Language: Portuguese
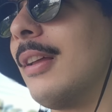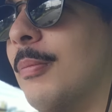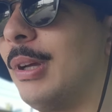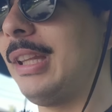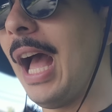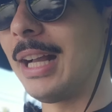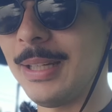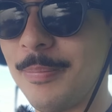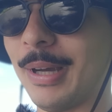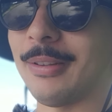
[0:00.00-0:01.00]
O boi tava
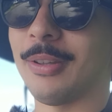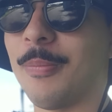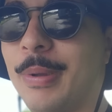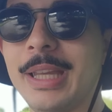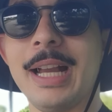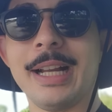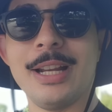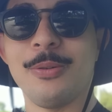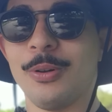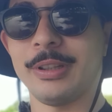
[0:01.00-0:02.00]
gripado. Eu peguei a
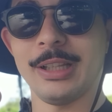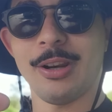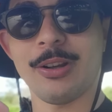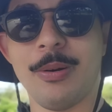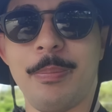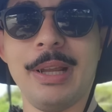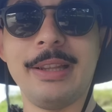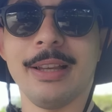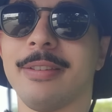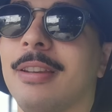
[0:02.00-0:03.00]
carne, cortei. Na hora que eu
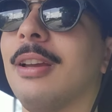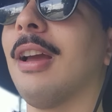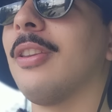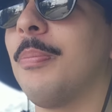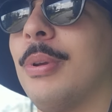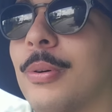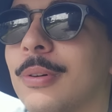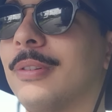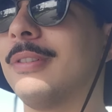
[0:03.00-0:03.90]
apertei assim, espirrou.